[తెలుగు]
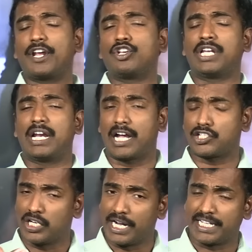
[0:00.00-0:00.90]
ప్రయోజనాల
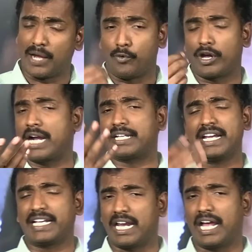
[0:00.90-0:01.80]
కోసం గట్టిగా
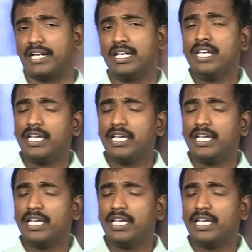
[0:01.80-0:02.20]
పోరాటానికి వెళ్ళాలి